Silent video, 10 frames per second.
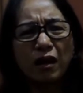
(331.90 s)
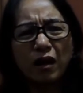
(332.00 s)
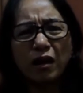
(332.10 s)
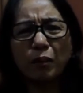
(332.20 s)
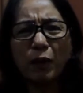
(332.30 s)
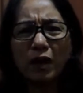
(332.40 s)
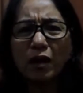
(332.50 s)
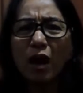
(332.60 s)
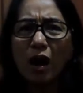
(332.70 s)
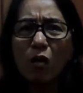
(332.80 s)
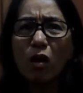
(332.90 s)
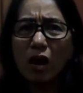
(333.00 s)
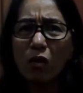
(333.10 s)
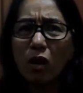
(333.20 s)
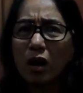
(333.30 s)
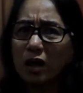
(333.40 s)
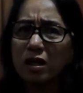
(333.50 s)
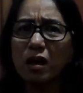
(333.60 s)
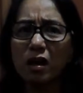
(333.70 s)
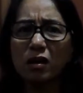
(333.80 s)
Uh, parang kaawa-awa
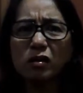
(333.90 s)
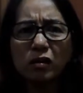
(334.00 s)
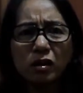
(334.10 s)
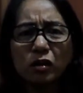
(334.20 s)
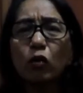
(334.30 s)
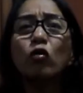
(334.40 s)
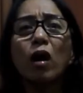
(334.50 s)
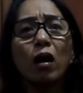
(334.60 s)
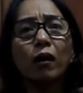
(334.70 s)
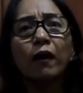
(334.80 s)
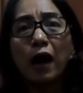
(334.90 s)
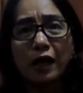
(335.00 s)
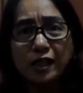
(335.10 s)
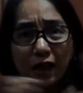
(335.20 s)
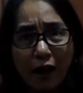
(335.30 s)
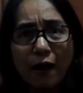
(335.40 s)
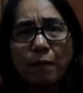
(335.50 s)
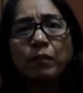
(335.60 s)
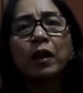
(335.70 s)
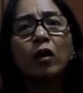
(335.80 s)
kaya. Kung ak at
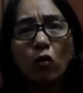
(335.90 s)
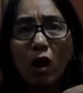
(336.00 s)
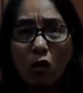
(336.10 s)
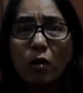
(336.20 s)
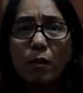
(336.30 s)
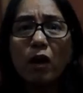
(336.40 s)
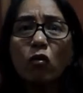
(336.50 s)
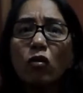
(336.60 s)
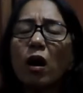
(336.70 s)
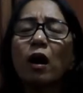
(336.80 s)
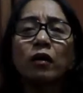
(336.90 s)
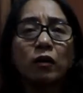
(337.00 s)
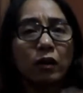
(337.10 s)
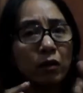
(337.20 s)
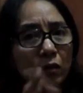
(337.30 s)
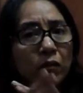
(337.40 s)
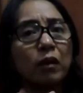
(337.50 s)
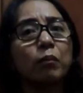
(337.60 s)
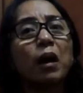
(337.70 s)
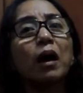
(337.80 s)
saka, kung ako ang magulang ng
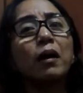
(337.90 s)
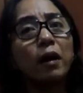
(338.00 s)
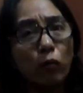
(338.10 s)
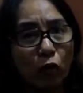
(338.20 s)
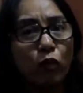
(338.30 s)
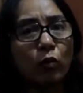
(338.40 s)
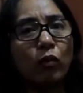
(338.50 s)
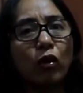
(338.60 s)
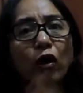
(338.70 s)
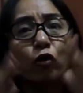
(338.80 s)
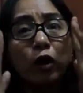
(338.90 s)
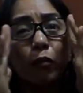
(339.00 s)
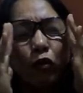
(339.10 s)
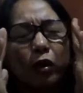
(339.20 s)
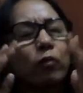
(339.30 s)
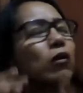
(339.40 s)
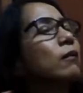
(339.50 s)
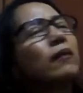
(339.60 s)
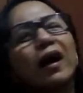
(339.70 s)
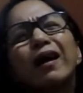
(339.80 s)
mga nabugbog mo o nabuli mo,
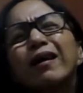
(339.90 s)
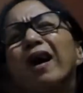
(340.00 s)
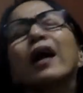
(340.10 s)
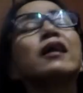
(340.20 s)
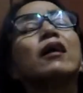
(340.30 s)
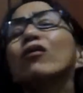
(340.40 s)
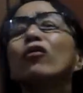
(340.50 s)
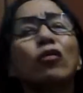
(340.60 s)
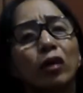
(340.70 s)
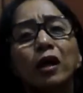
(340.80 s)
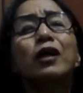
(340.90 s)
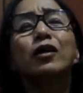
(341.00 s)
ay nako,